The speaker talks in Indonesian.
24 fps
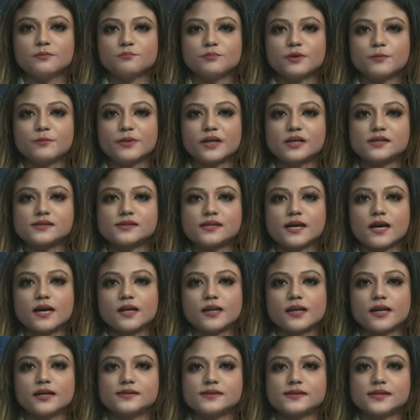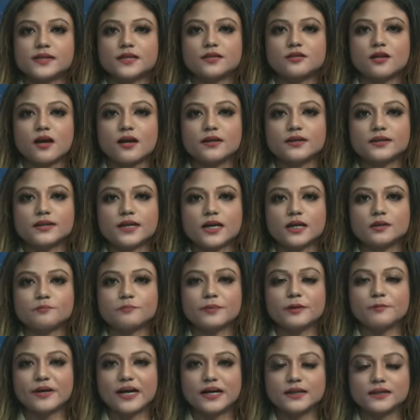Pemirsa Aliansi Rakyat
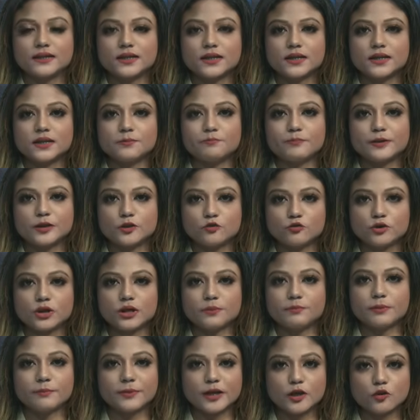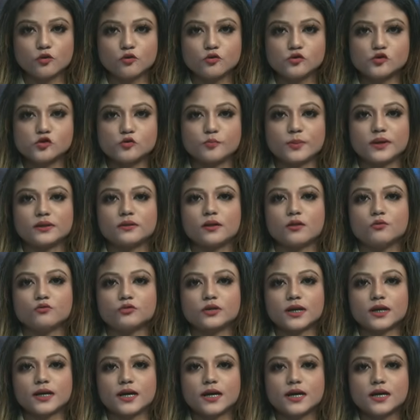Permahati Peduli Pemilu Sumatera
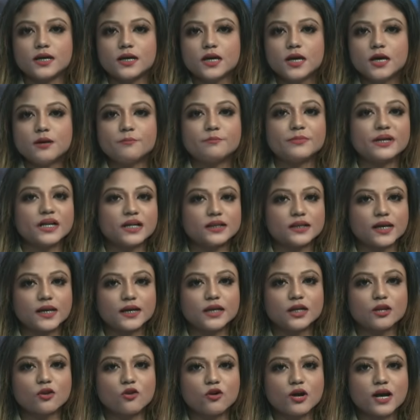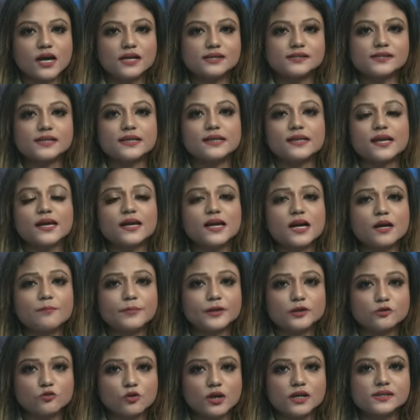Utara mendatangi lokasi
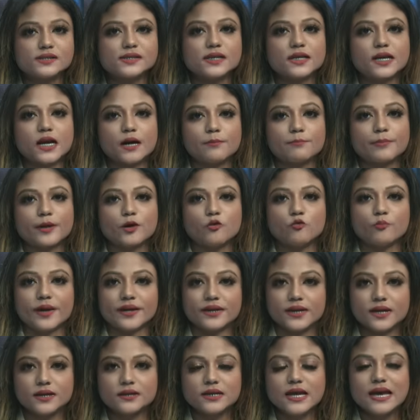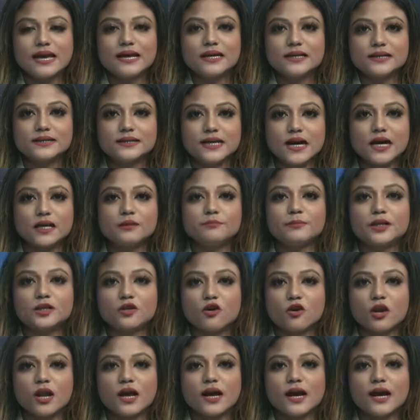rekapitulasi KPU Medan dan
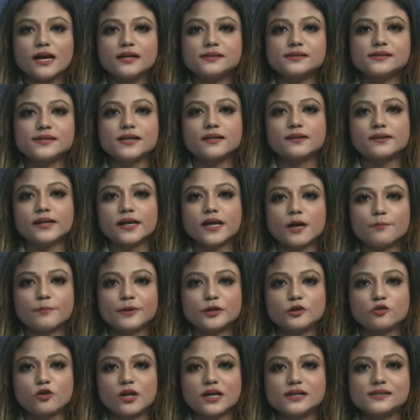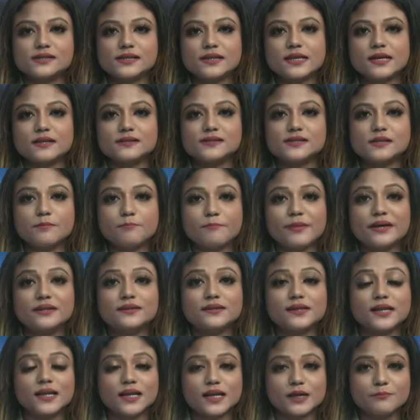menolak hasil rekapitulasi yang
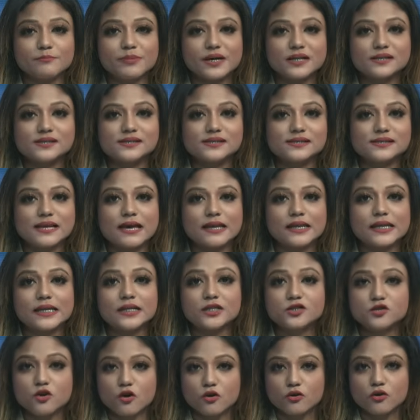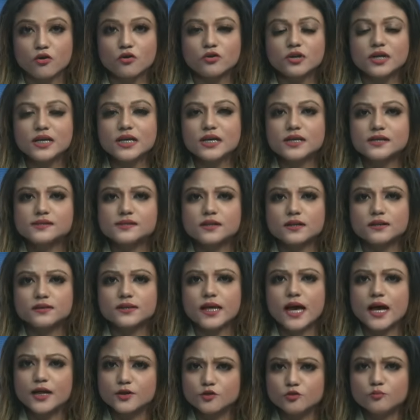sempat terlibat saling dorong
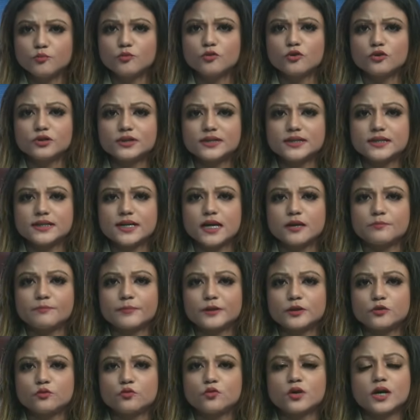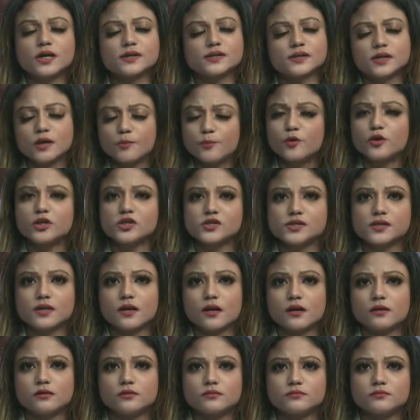serta adu mulut dengan petugas kepolisian.